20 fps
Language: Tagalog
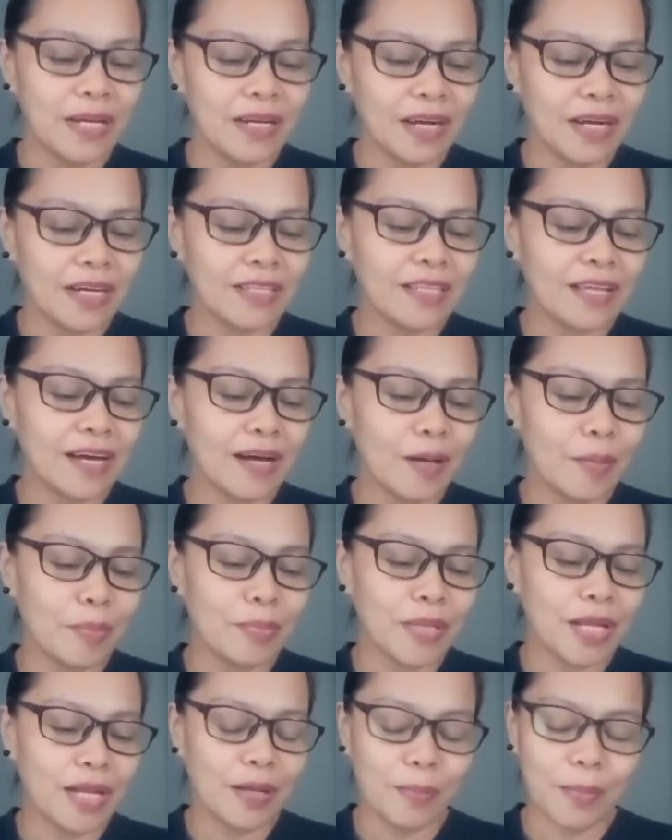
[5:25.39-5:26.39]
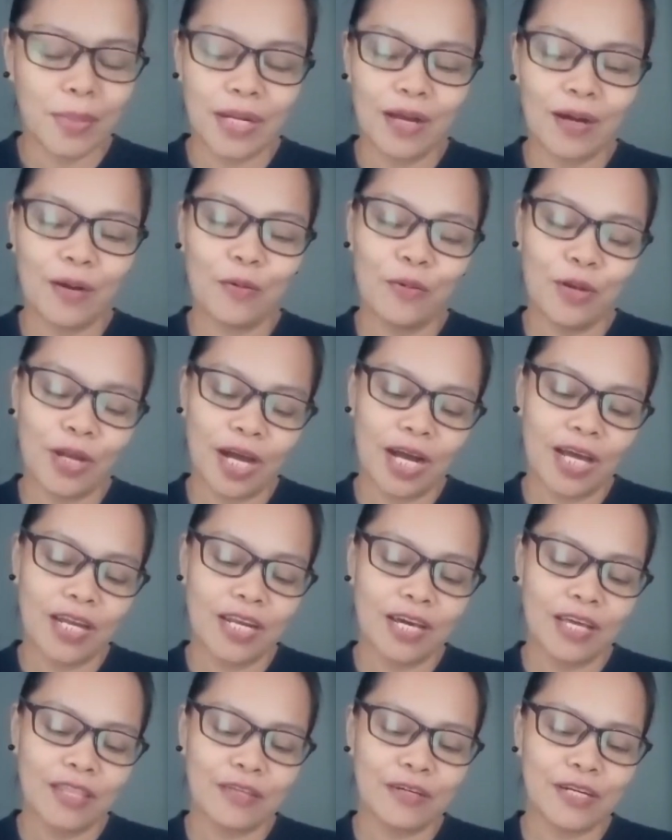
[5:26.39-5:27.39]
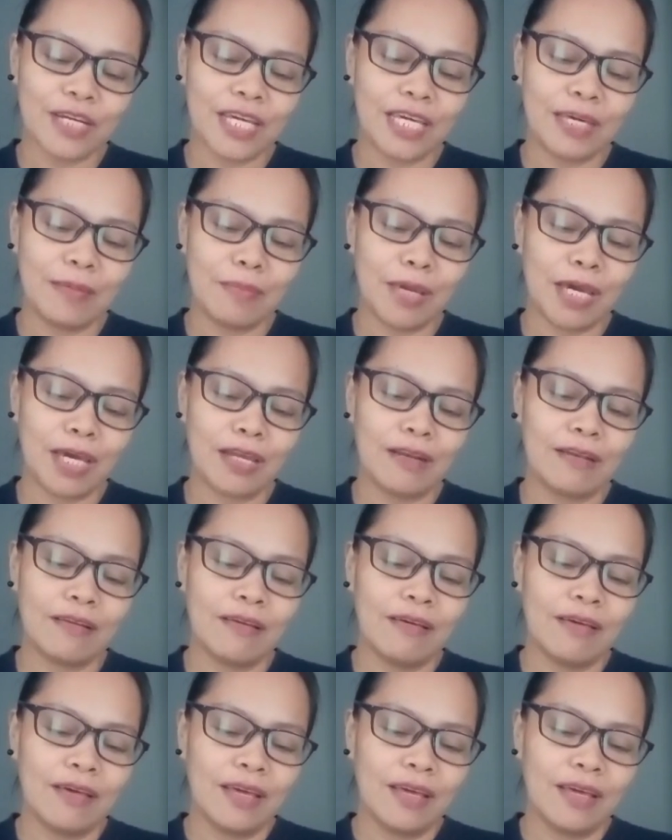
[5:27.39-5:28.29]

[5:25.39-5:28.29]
nakatanggap na naman ako ng another email.